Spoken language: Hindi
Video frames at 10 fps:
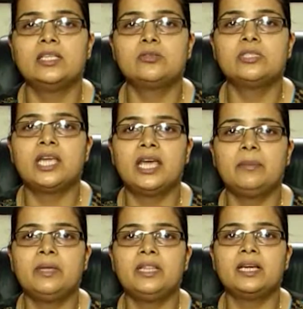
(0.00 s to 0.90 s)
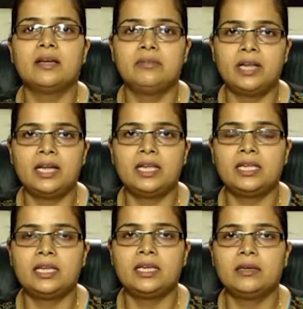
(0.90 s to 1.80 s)
इसको शहर में दंगा फैलाने
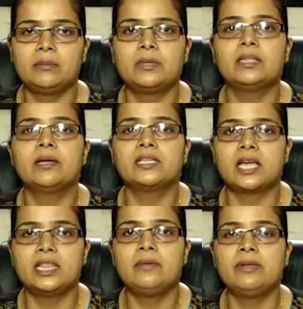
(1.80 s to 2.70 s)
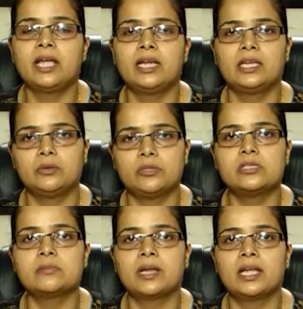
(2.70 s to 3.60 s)
की मतलब अशांति फैलाने की
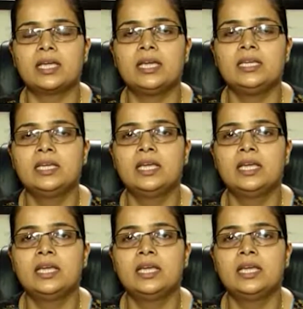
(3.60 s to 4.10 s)
कोशिश माना गया